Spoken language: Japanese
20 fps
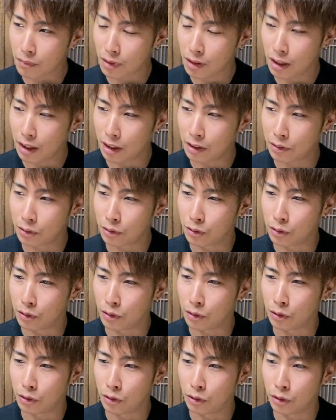あ
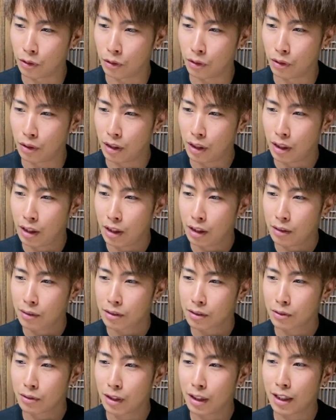のー、
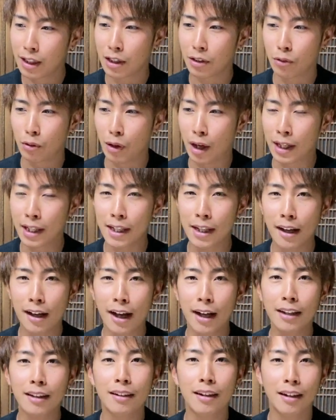そんな中でこう空き家
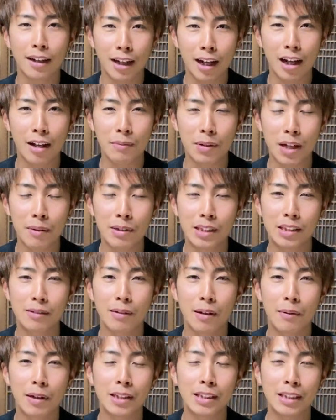があったから南
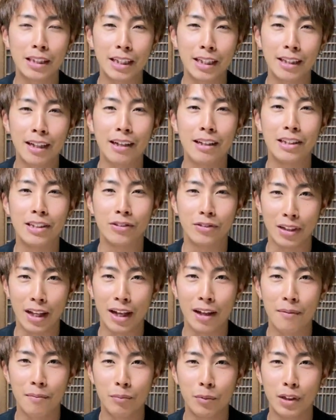島原市に来たんですよ
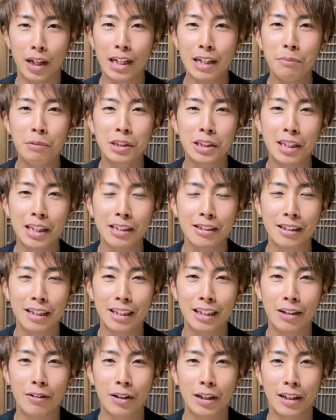ねもう何も知らずに来
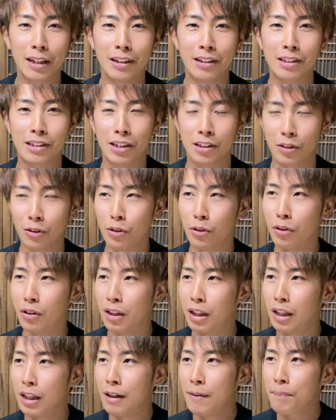たわけなんですけど
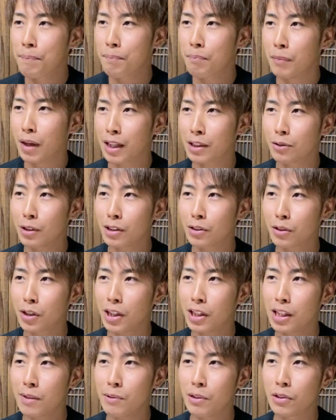後々
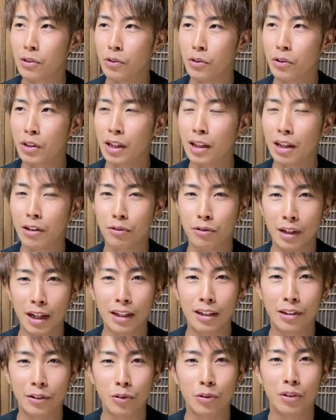聞いてみると雪が降ら
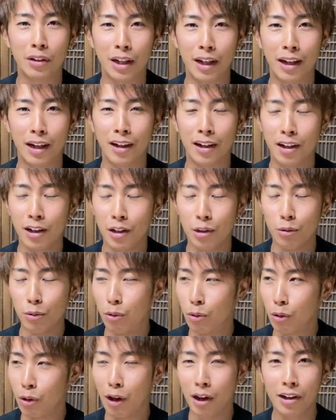んってことで
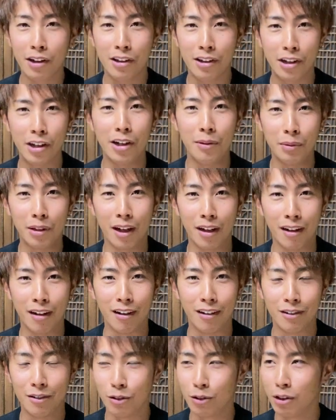おラッキーみたい
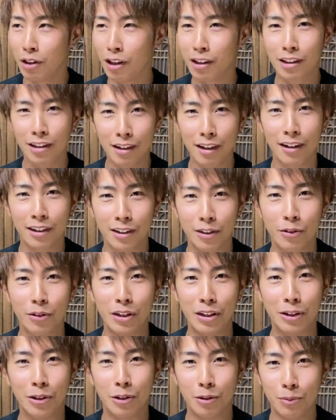なおやったーっていうふう
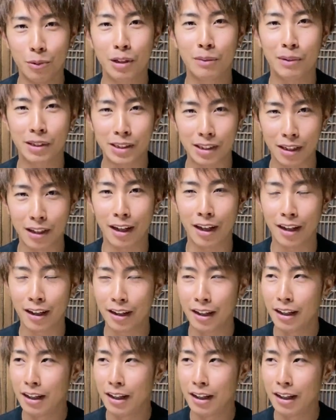に思いましたね